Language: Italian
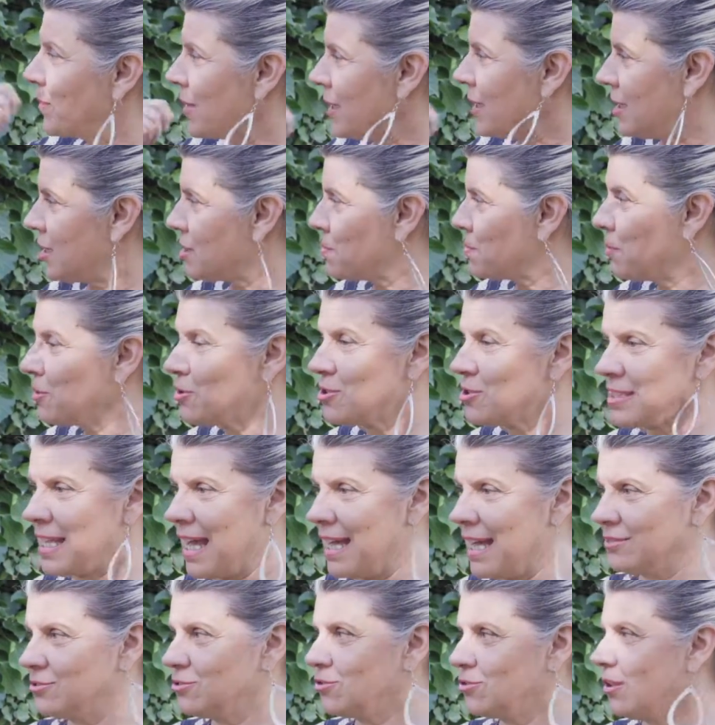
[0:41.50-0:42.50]
eh,
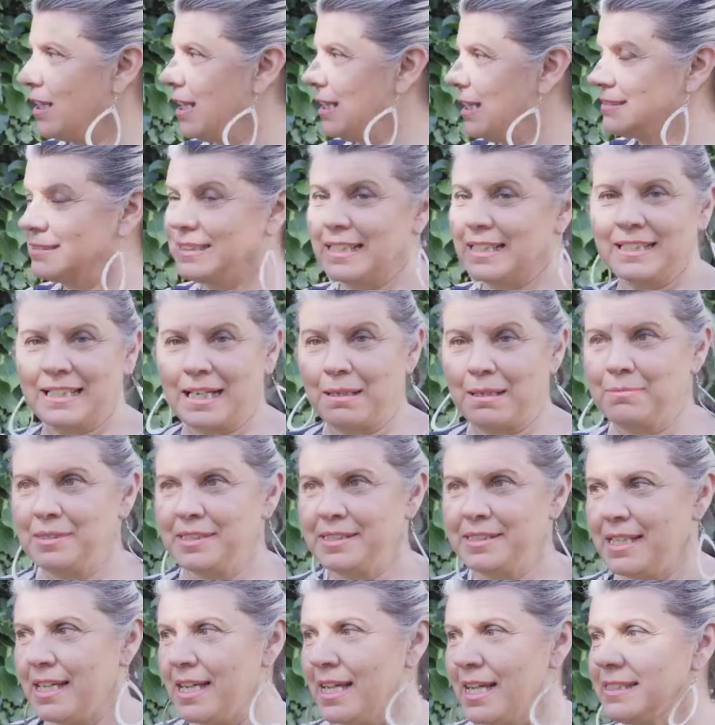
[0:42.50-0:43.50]
spostandola dai rami
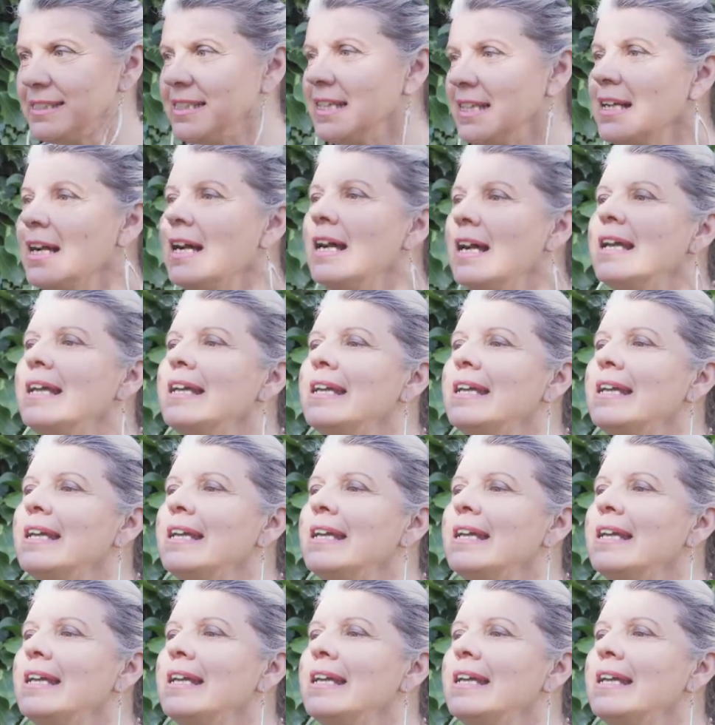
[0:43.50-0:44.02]
di edera